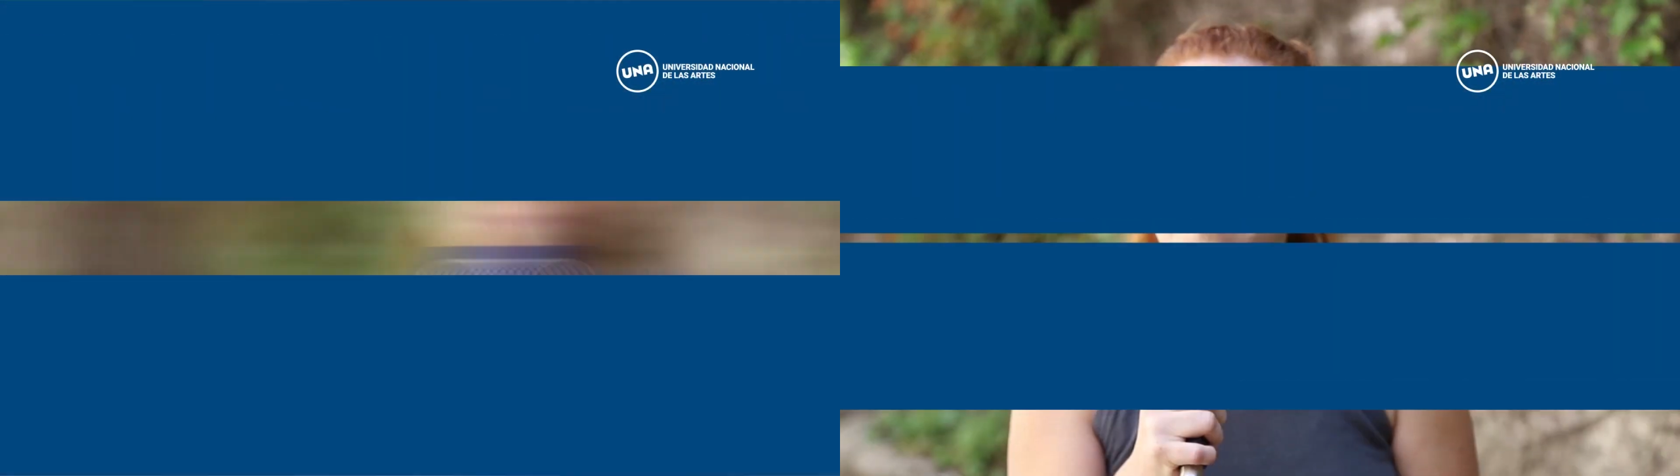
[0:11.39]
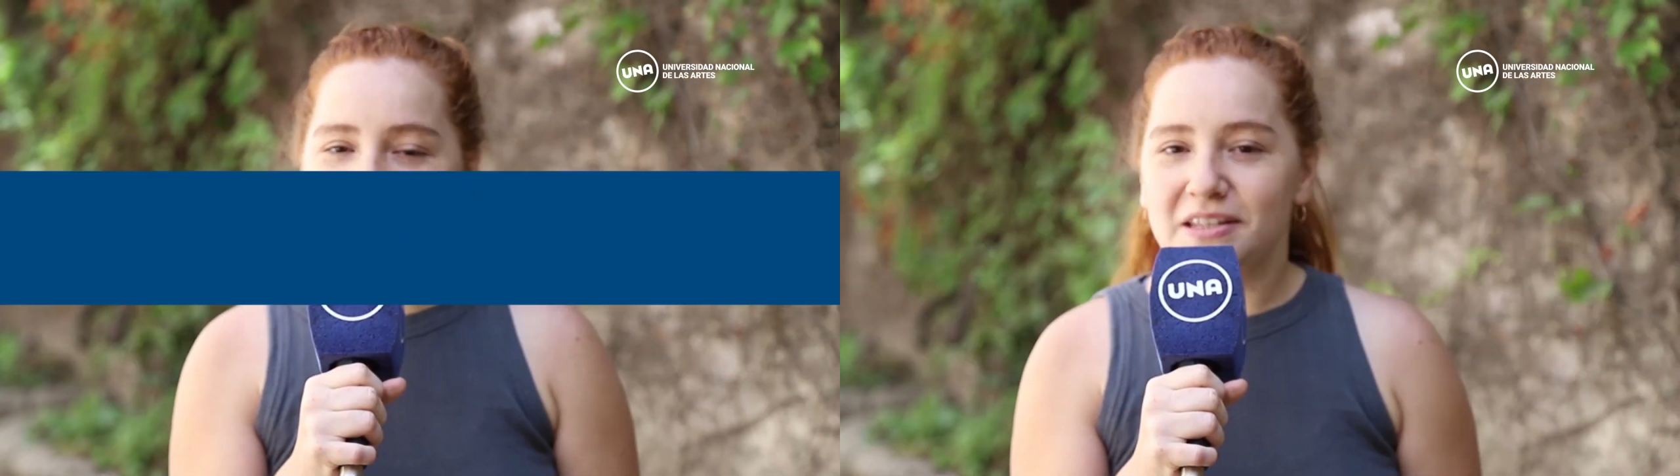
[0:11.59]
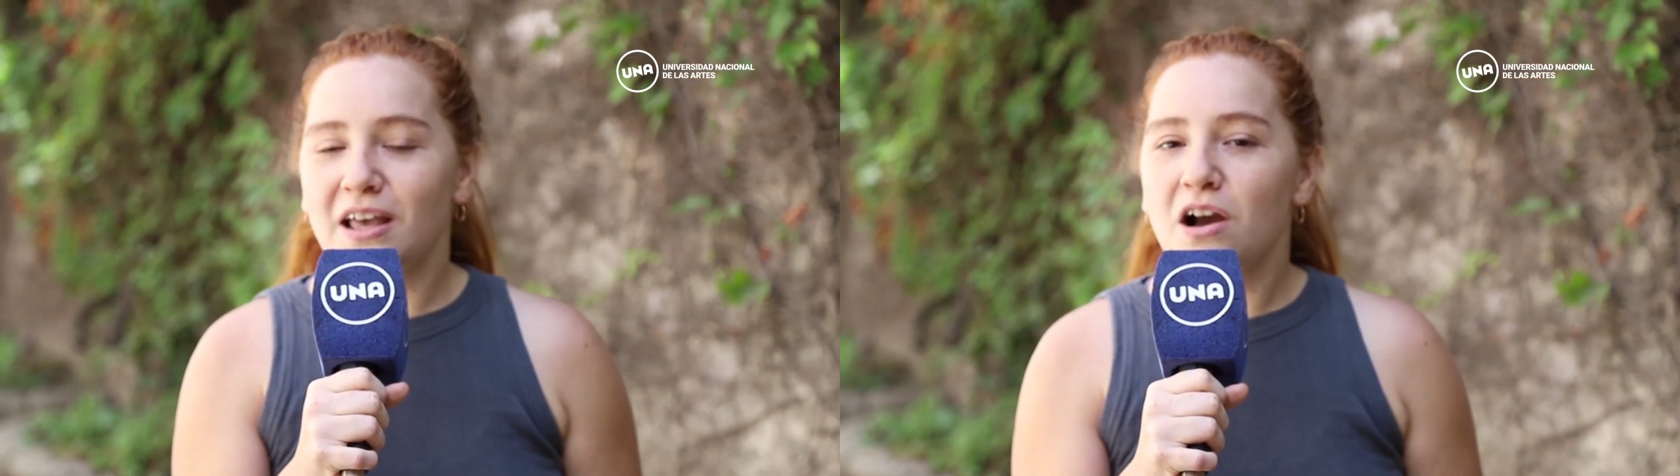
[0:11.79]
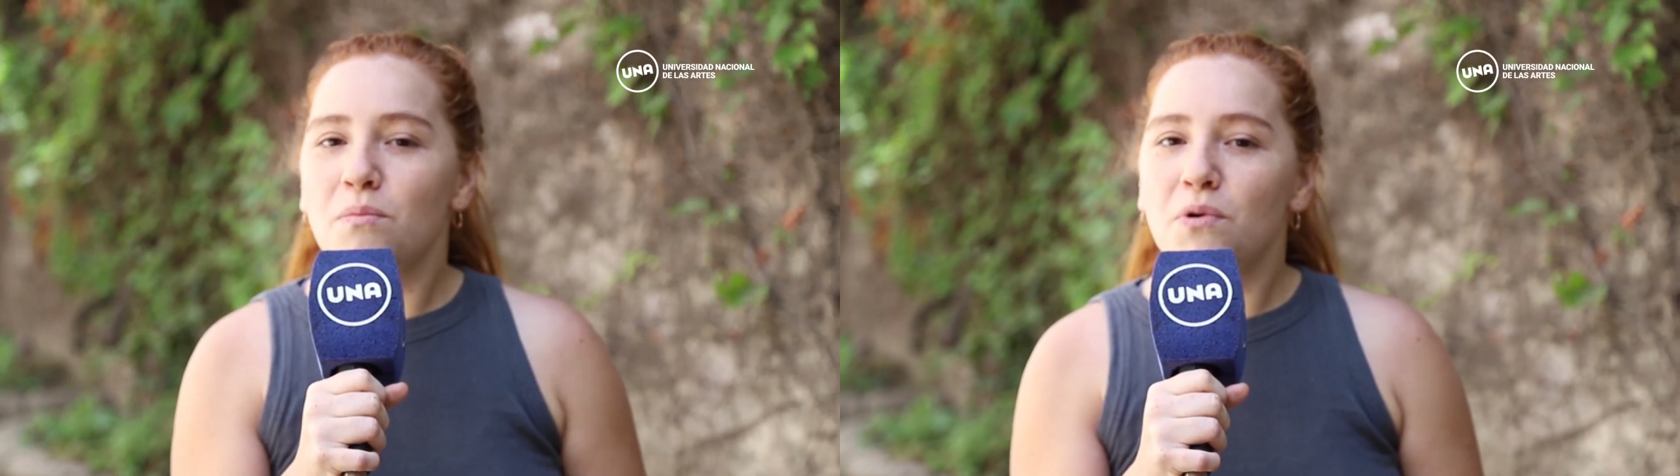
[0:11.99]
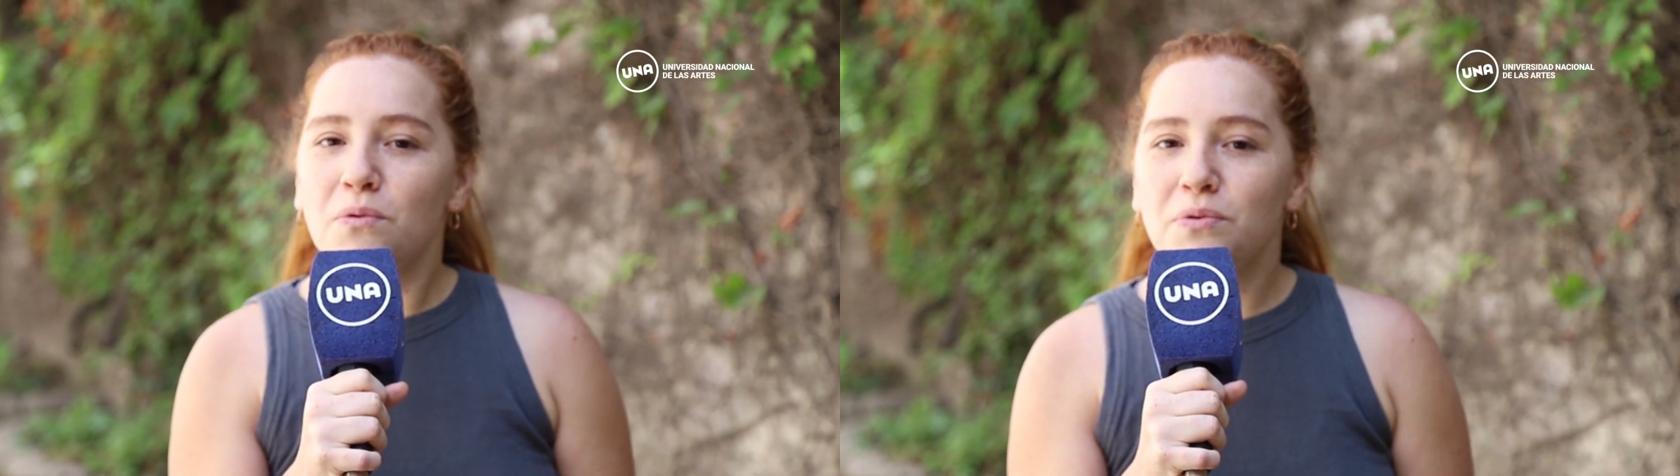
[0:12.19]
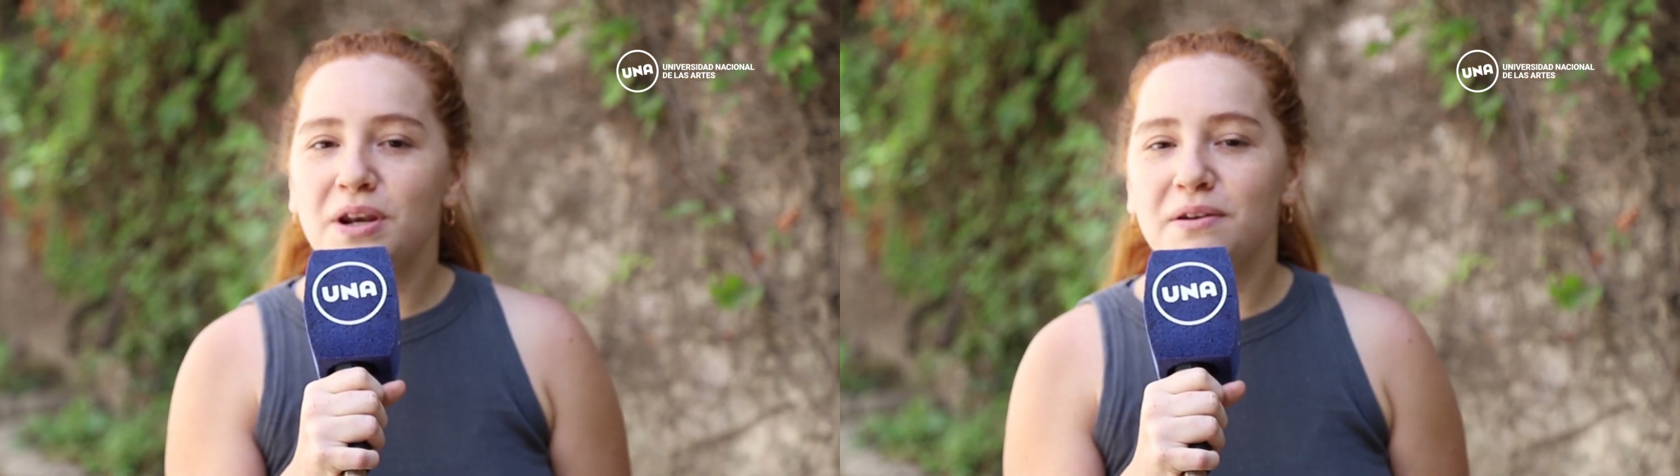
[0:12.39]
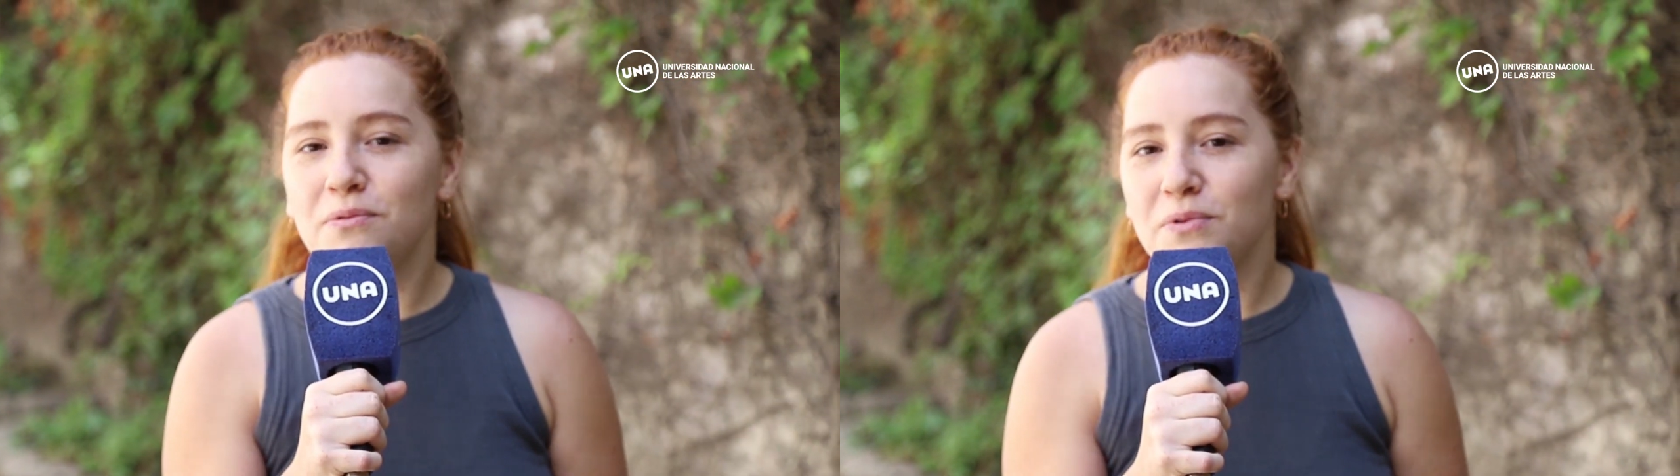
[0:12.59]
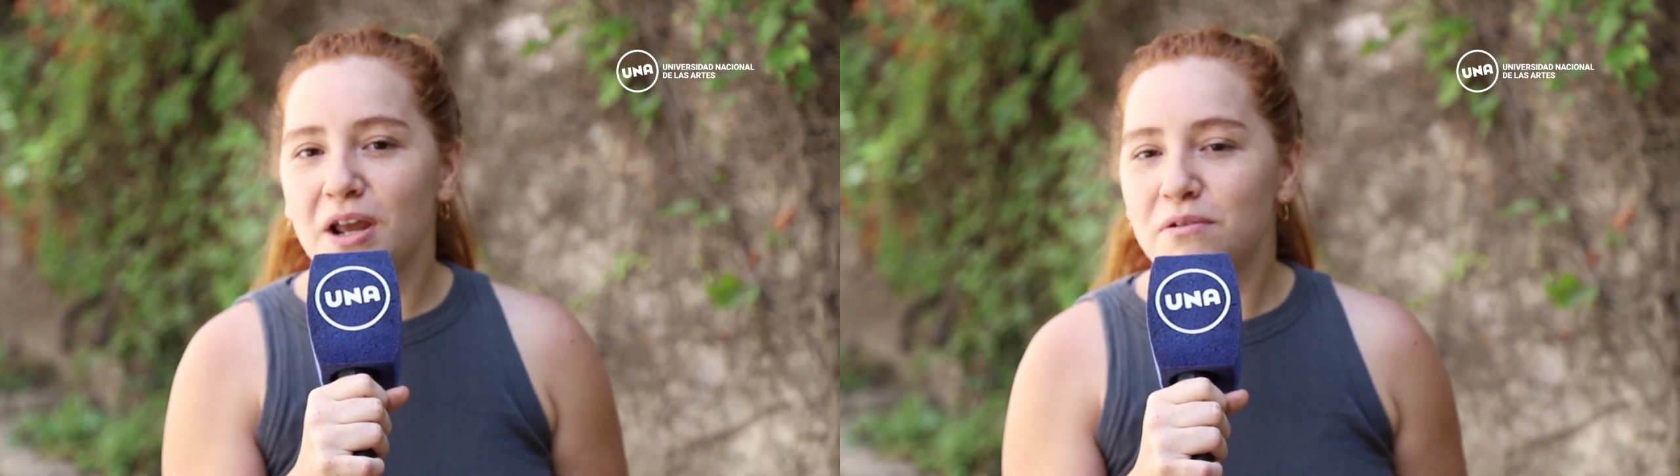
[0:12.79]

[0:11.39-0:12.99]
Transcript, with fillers: Presentaba como una